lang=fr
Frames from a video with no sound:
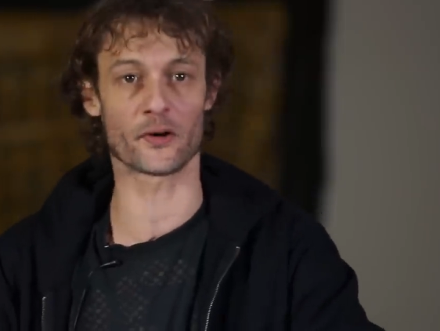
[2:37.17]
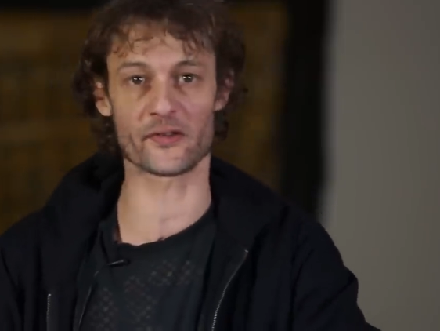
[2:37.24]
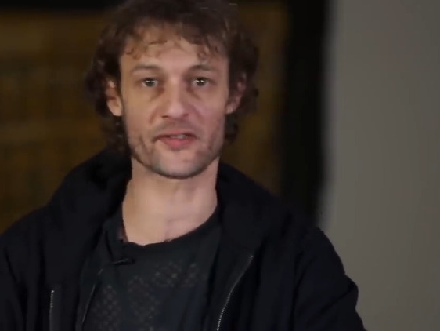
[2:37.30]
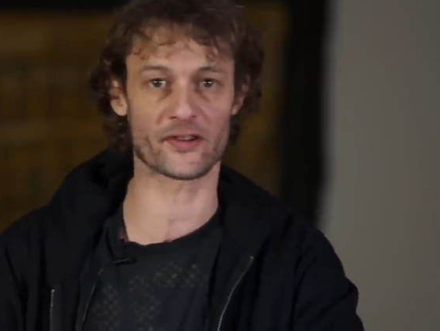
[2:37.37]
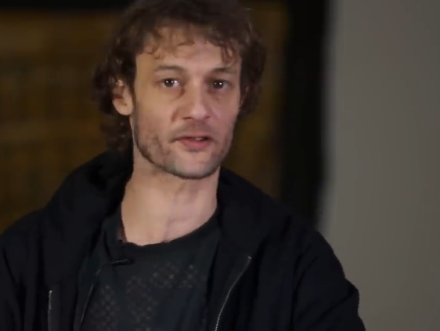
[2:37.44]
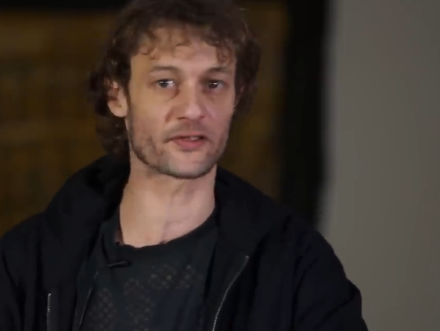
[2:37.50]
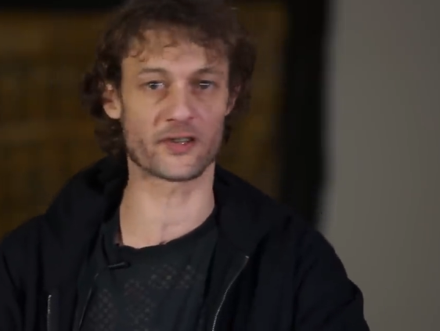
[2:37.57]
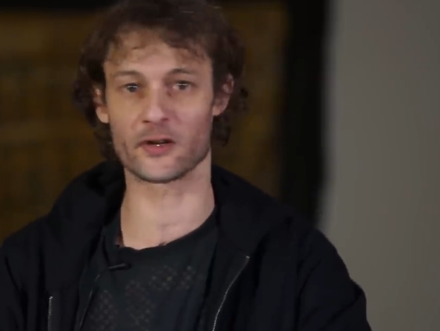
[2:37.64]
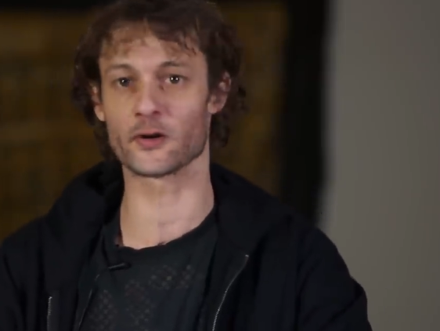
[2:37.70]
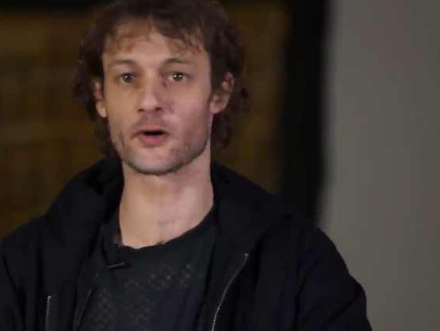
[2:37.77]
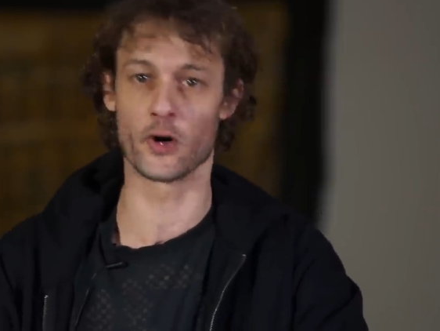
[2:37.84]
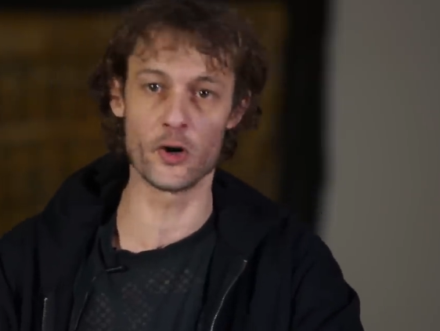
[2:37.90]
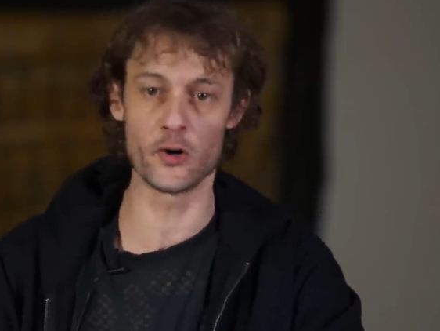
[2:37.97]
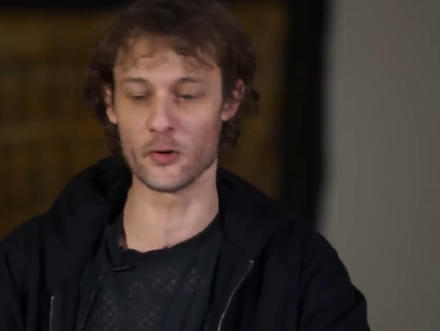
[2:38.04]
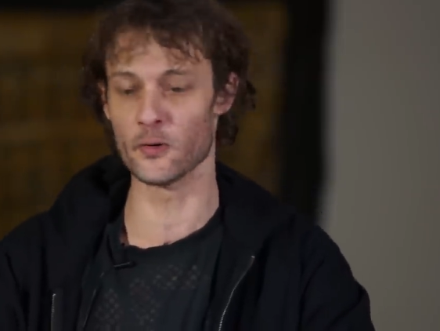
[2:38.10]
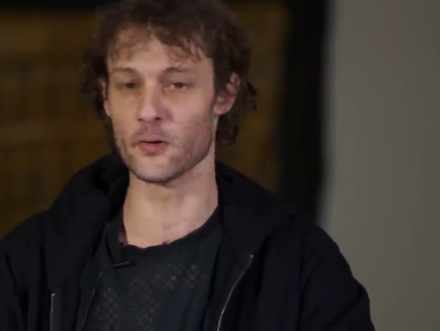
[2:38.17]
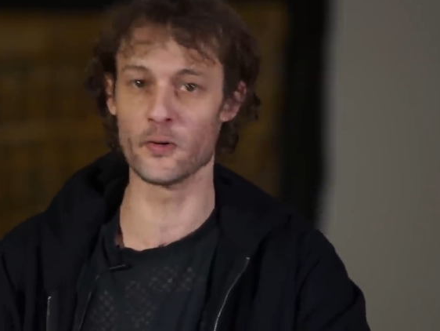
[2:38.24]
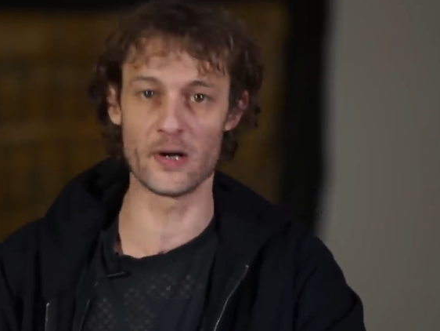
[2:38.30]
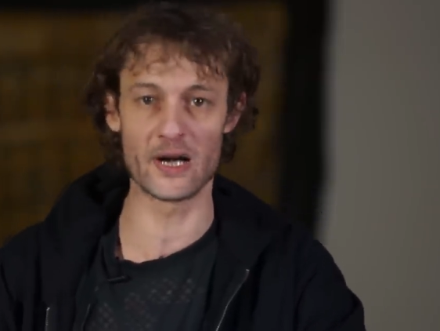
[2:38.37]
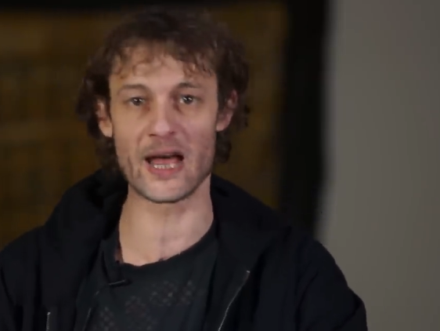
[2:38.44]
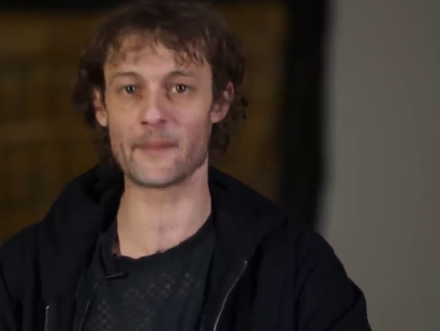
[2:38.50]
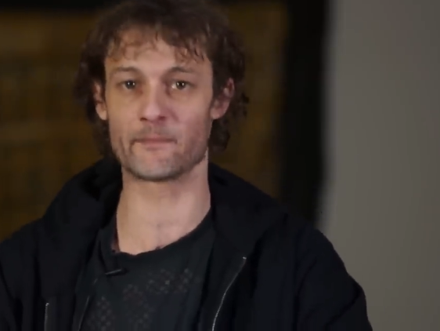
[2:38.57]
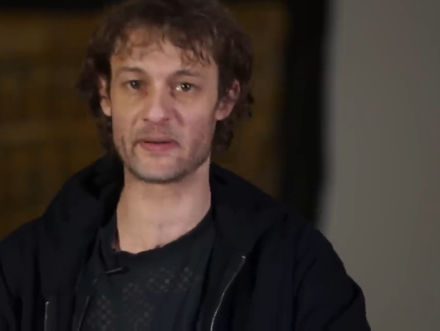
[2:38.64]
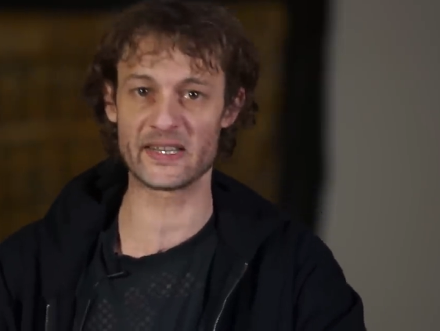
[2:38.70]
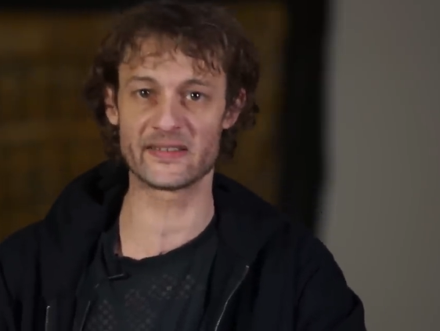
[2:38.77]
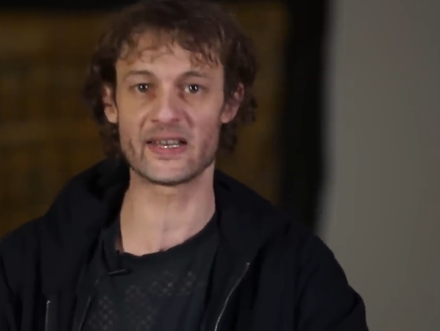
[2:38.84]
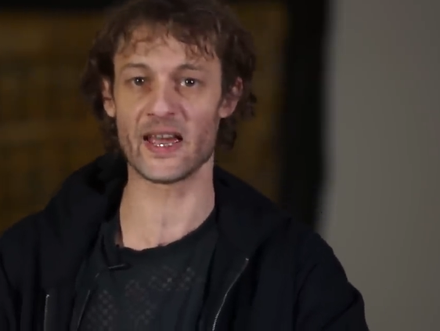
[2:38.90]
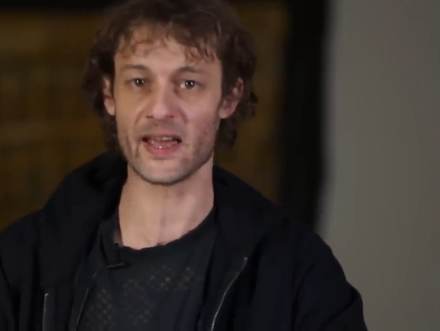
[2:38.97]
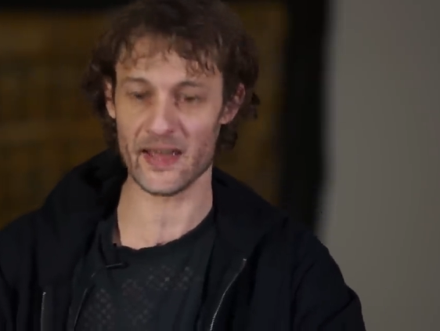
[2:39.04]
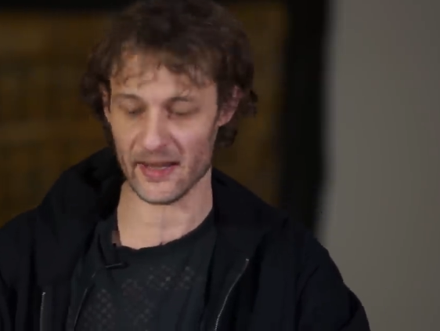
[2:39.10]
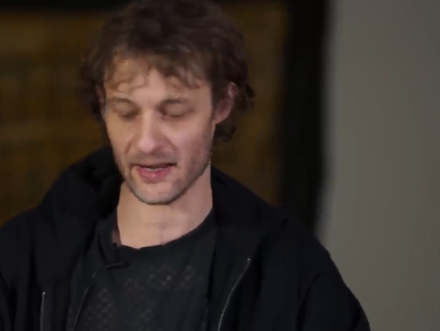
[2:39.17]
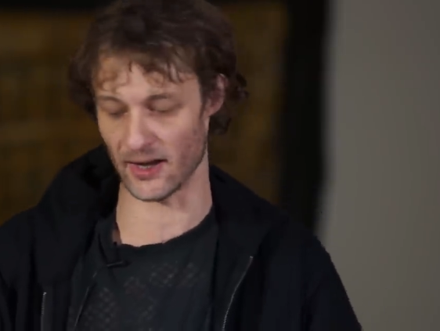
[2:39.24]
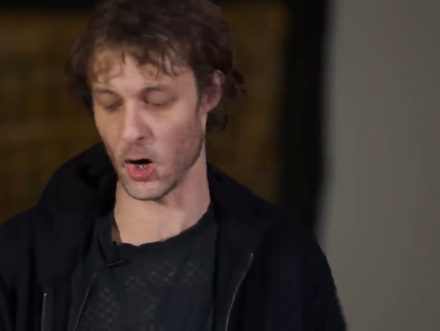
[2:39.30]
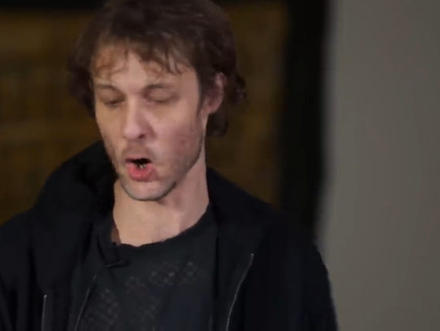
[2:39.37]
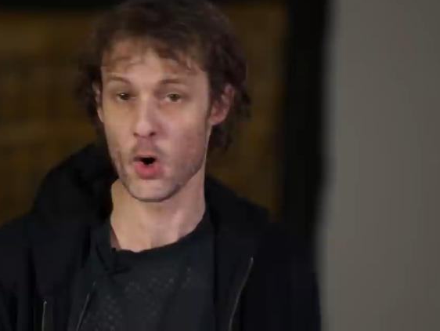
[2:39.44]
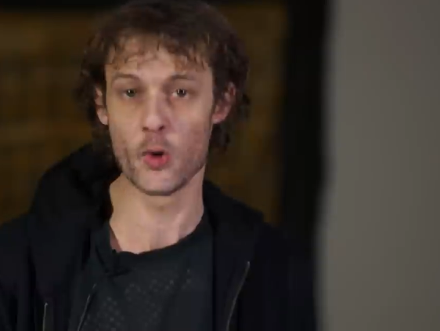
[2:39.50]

en chantant Oh lapidé,